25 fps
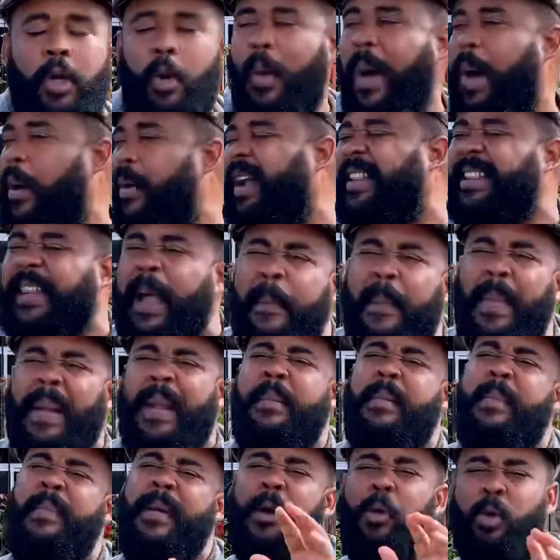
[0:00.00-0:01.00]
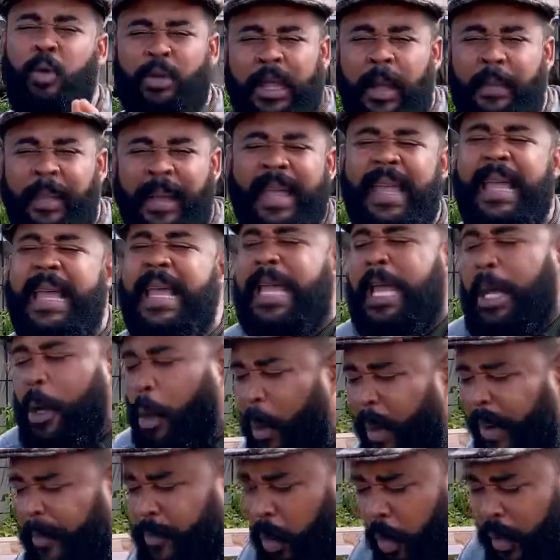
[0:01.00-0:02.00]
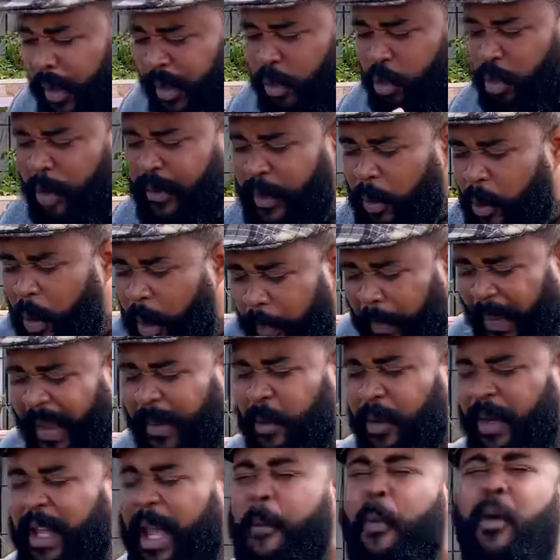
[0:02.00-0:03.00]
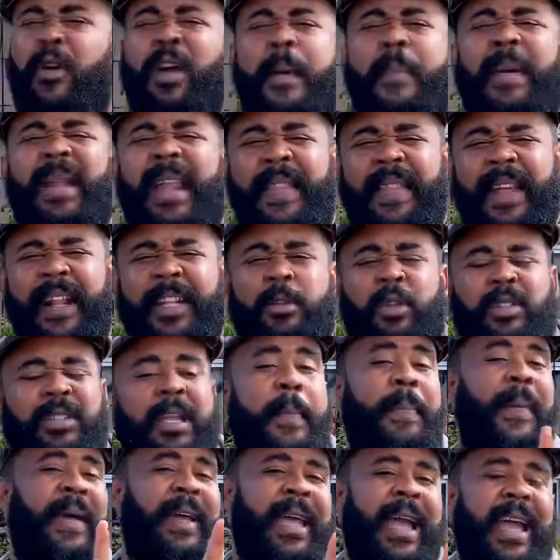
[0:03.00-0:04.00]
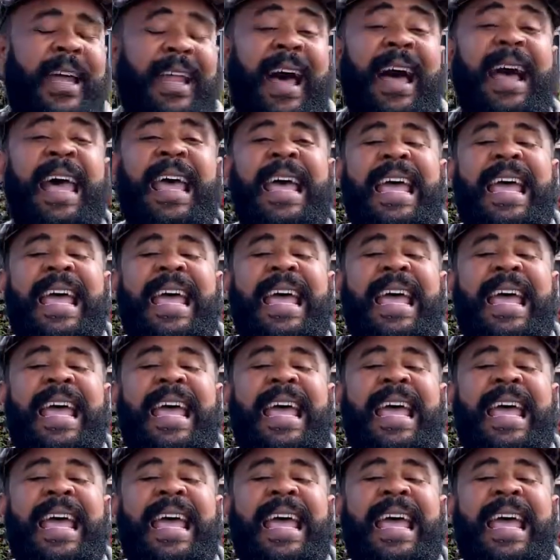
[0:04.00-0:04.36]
Wow, estas palabras me gustan a mí. Cuando Jesús dijo a Pedro que boga mal adentro, ¿sabes para qué era?